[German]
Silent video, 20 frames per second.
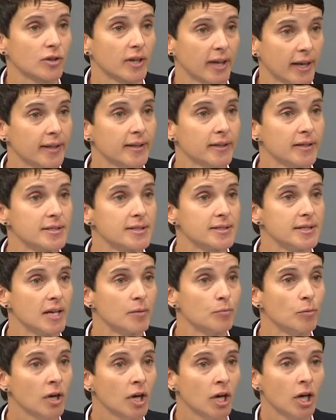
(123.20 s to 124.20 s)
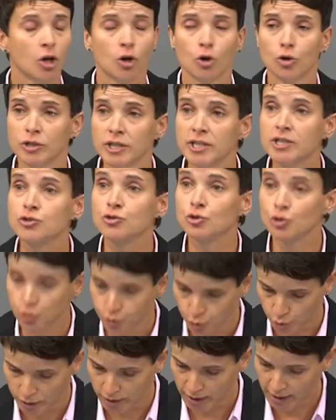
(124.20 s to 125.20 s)
zur Kenntnis nehmen und nicht zu
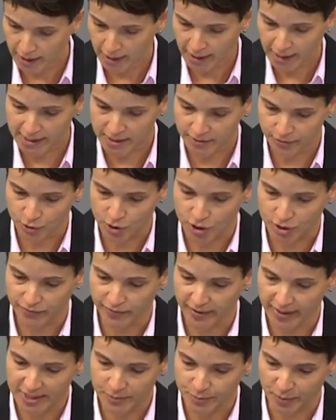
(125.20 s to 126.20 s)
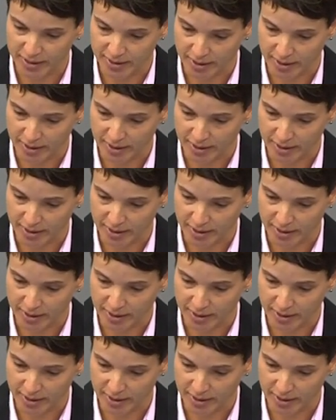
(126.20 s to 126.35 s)
so tun, als wüssten wir es